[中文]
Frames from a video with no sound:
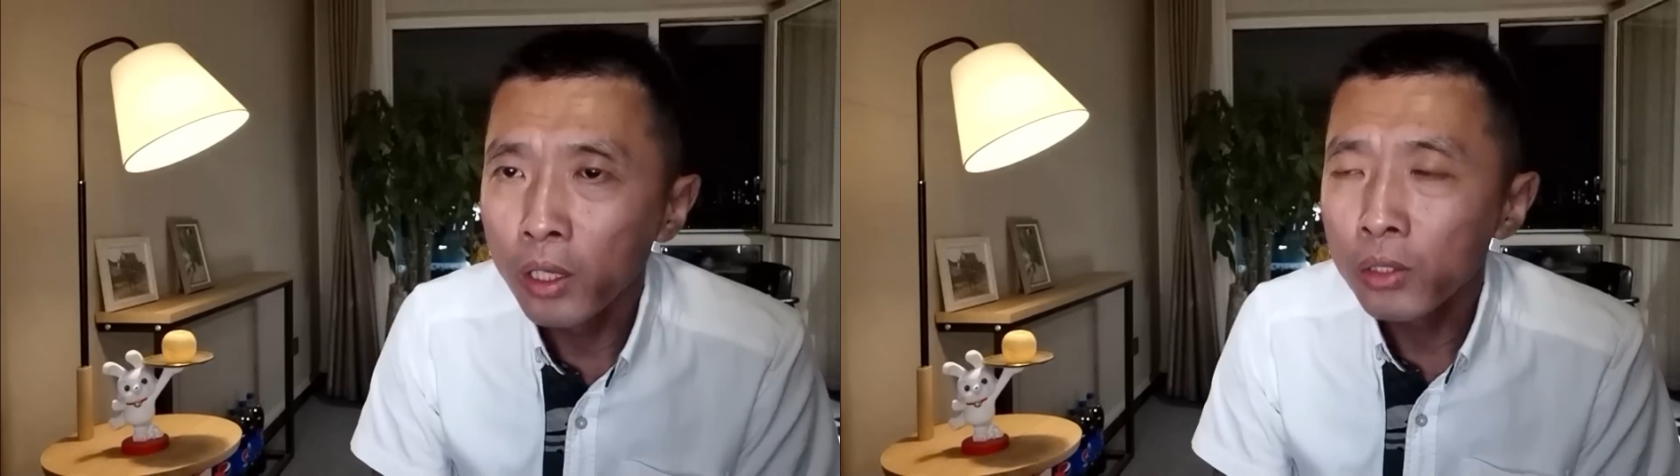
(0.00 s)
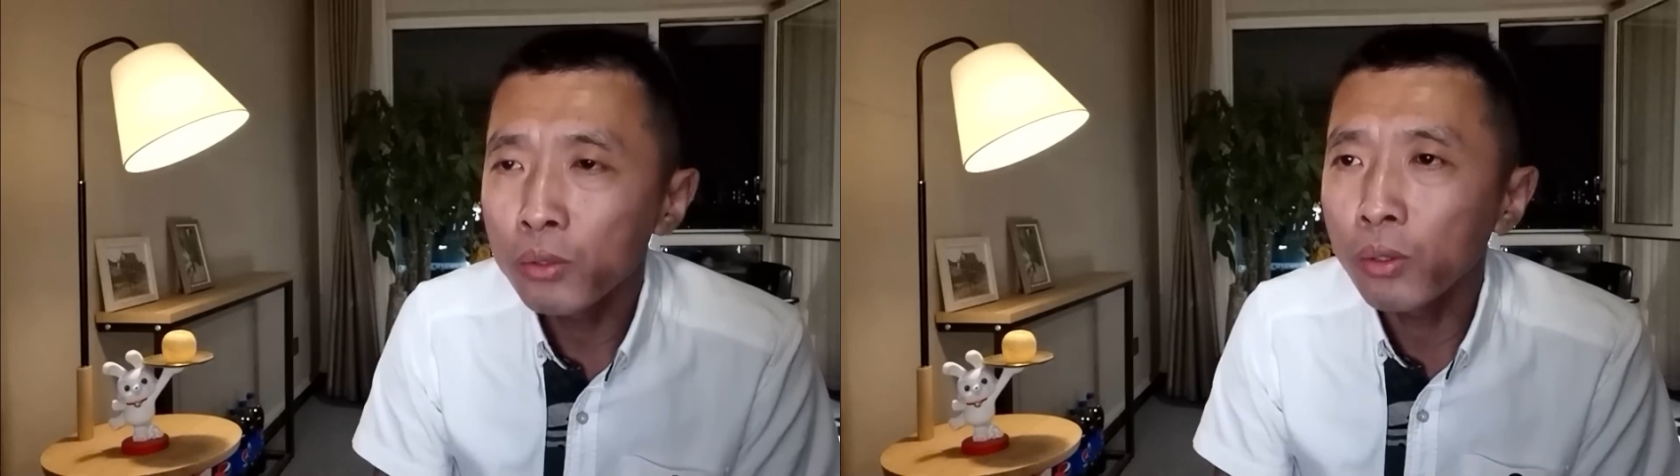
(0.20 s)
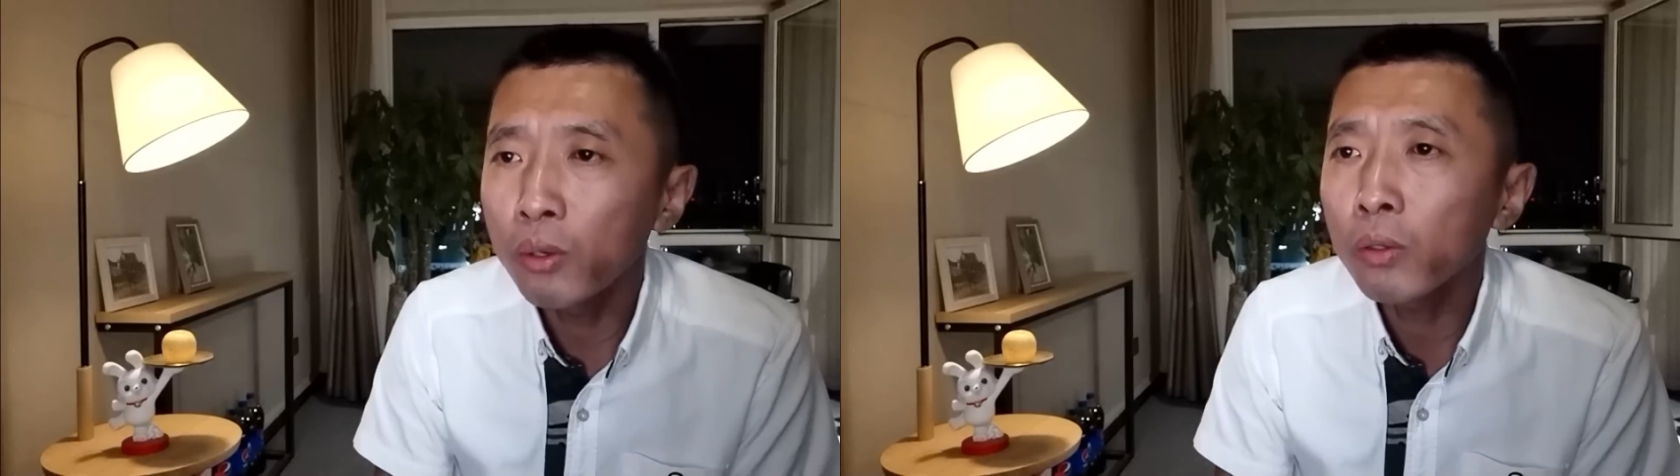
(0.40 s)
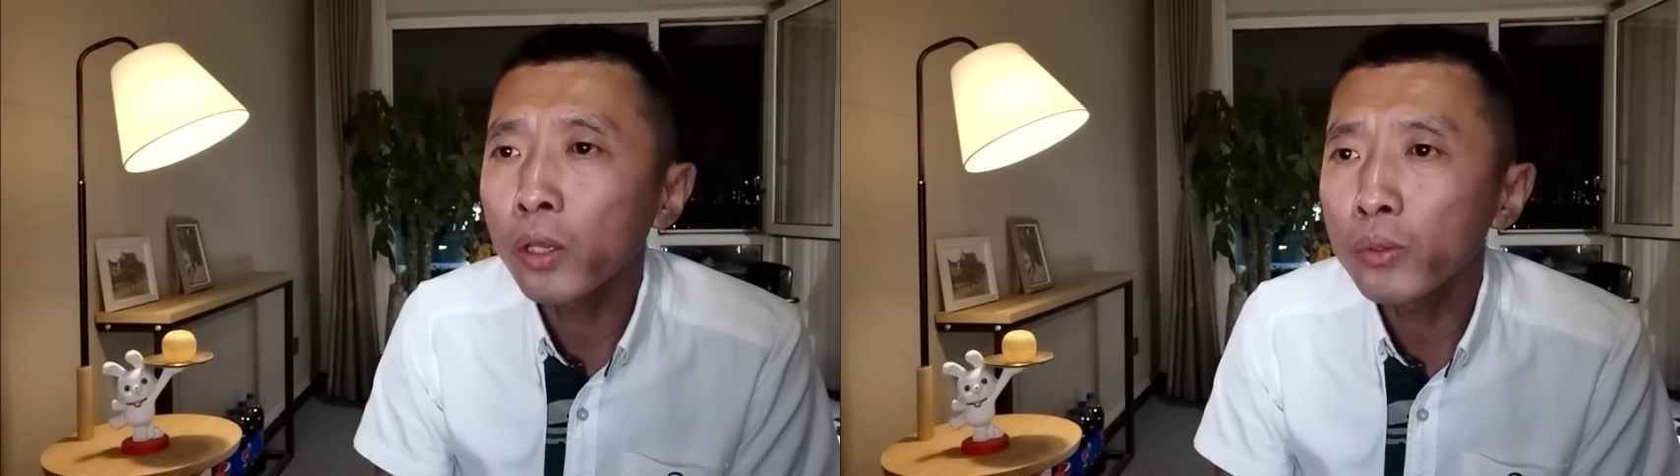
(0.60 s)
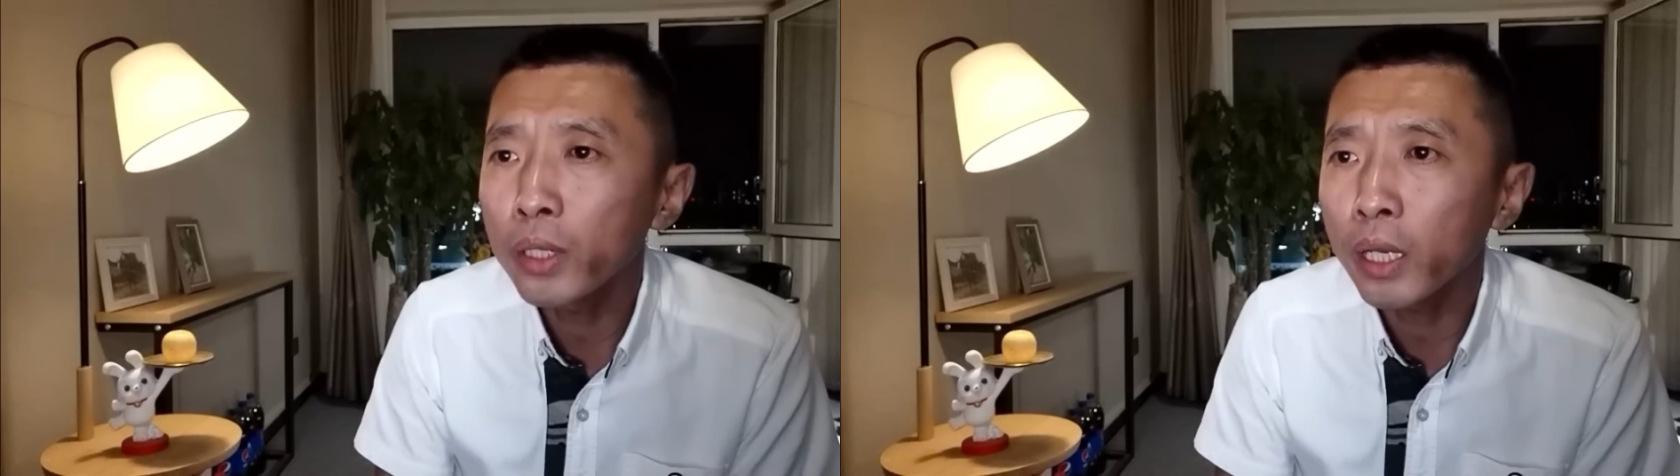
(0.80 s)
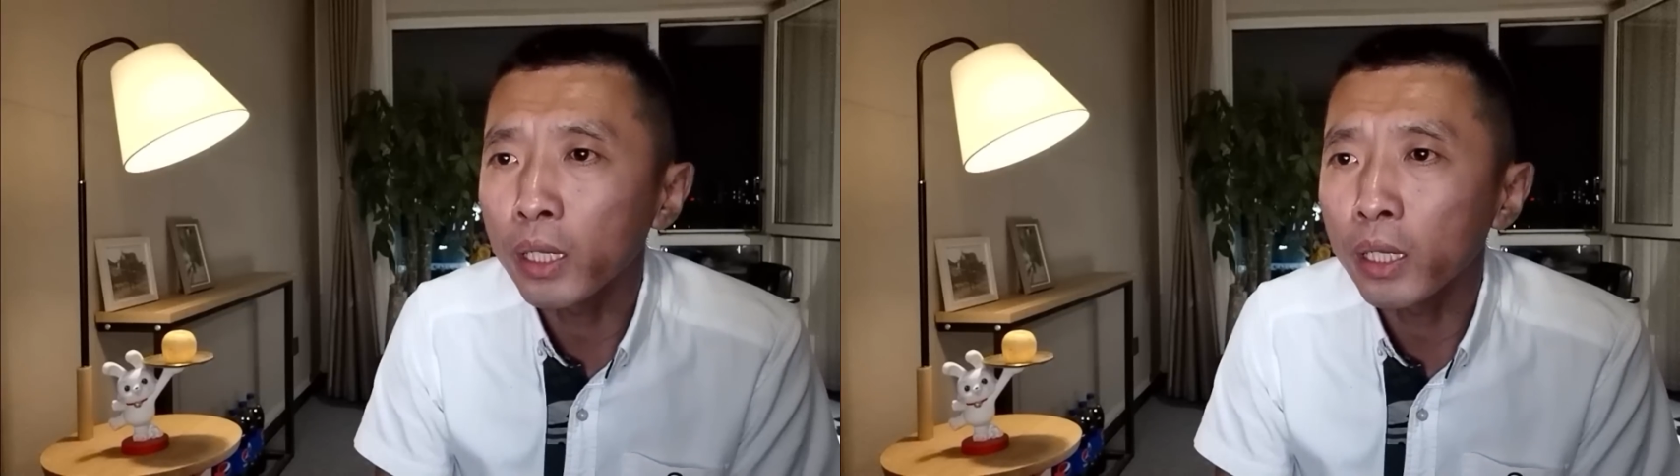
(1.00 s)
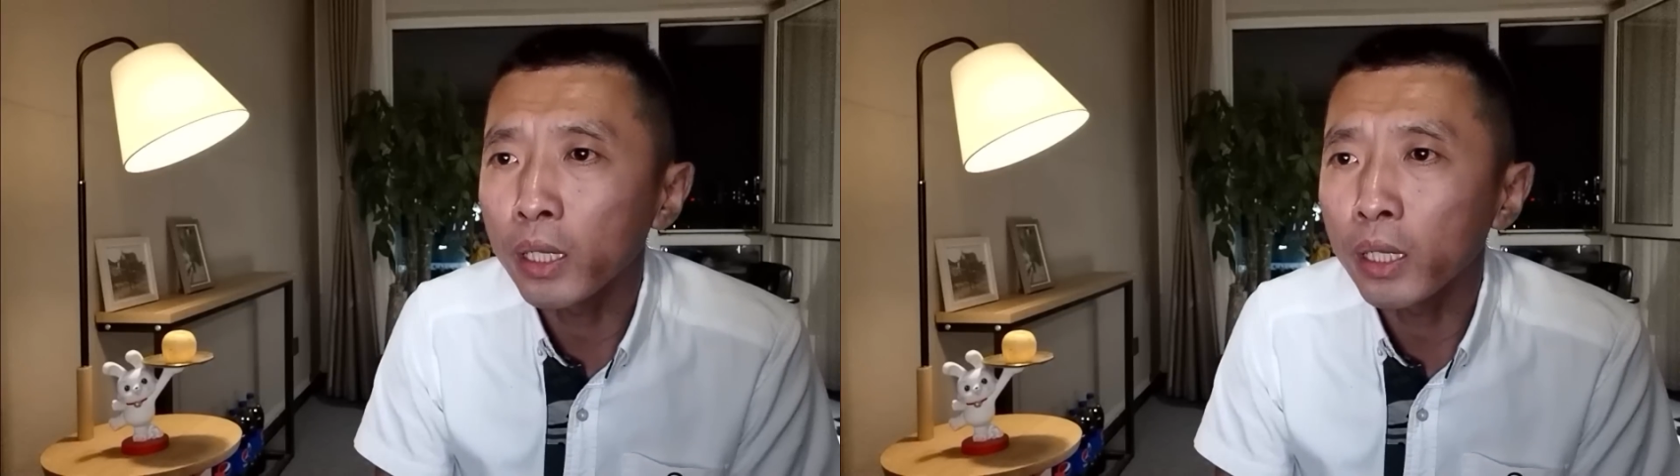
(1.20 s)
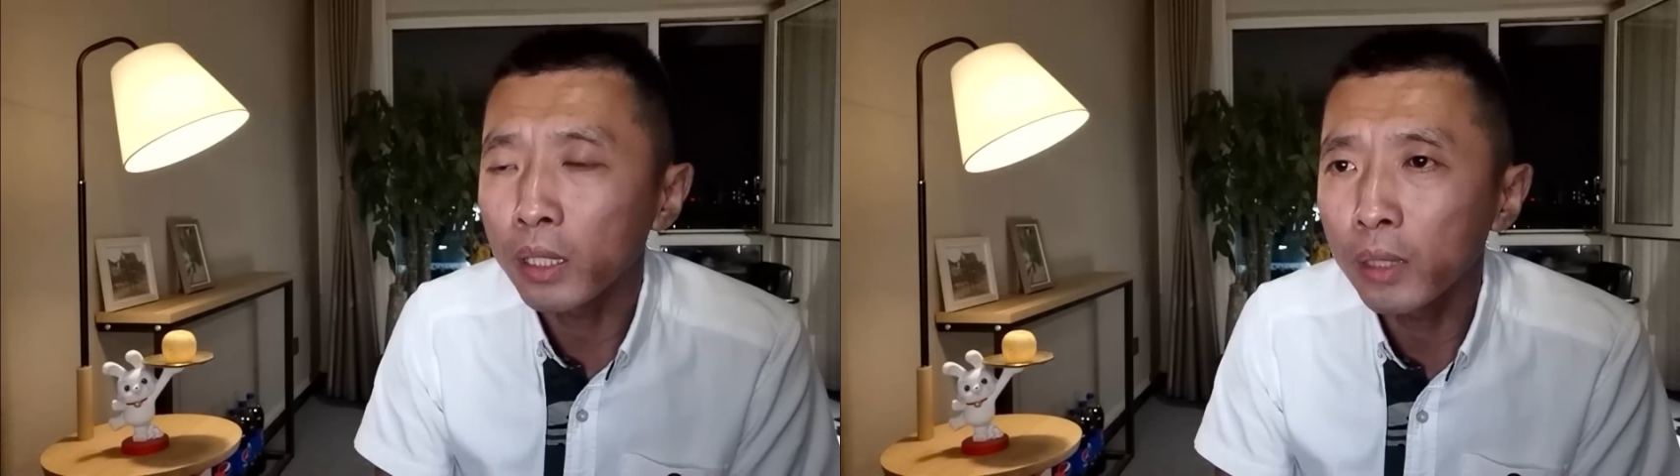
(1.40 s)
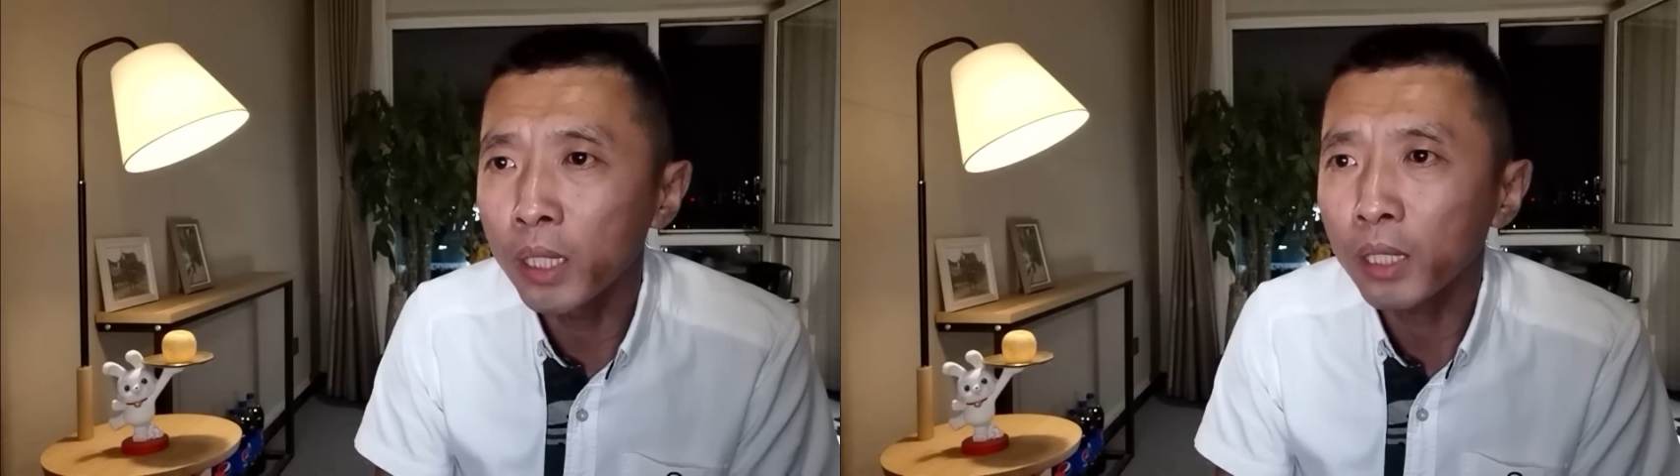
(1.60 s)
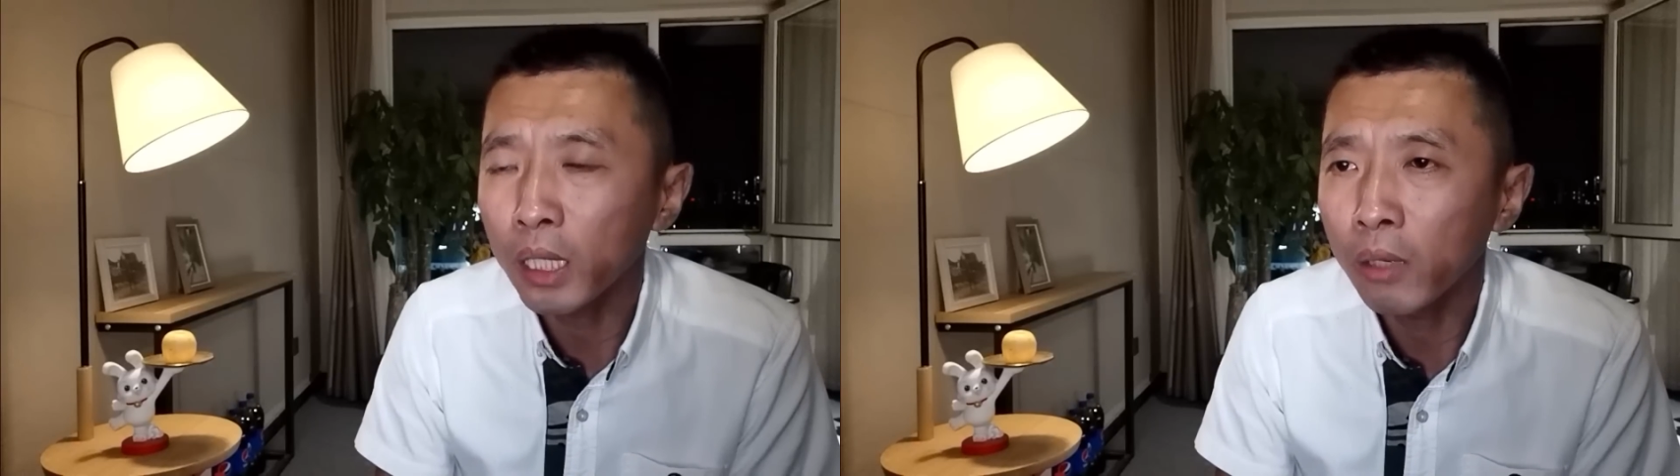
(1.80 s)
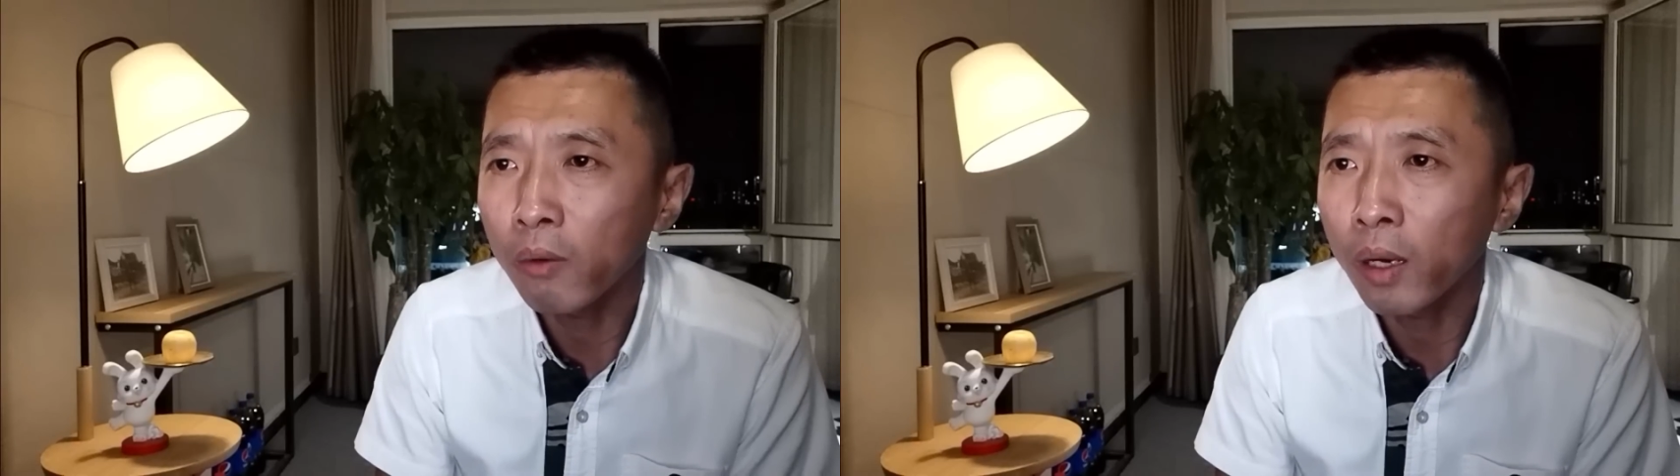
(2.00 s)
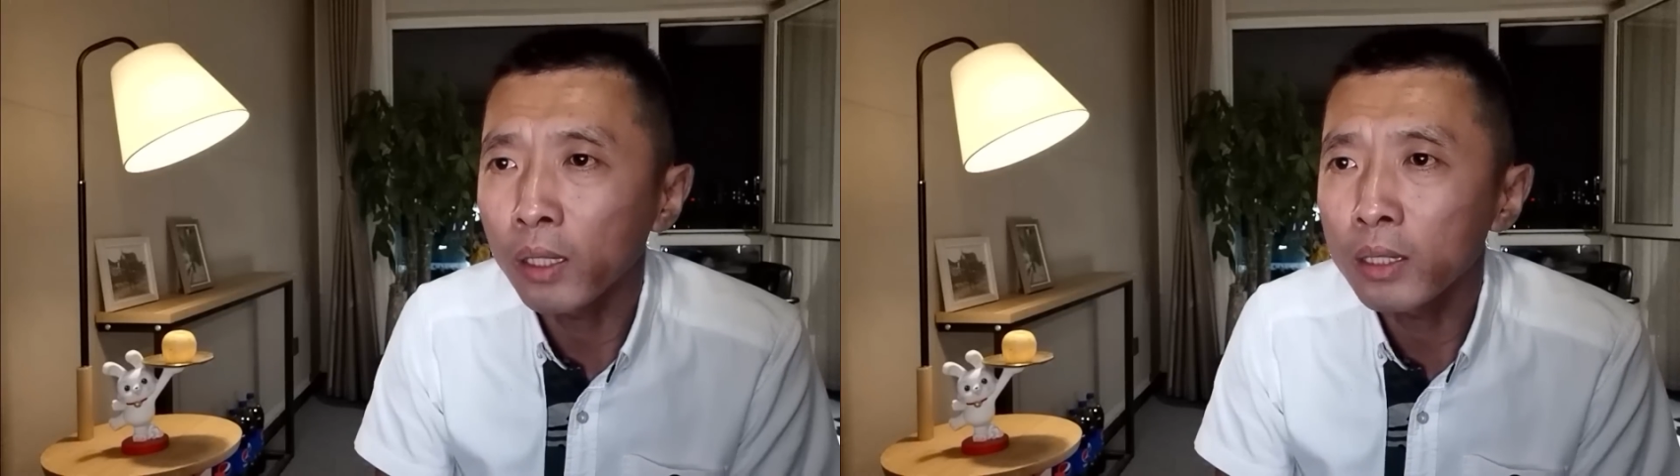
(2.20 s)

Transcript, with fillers: 随后他又给那个婆婆打电话，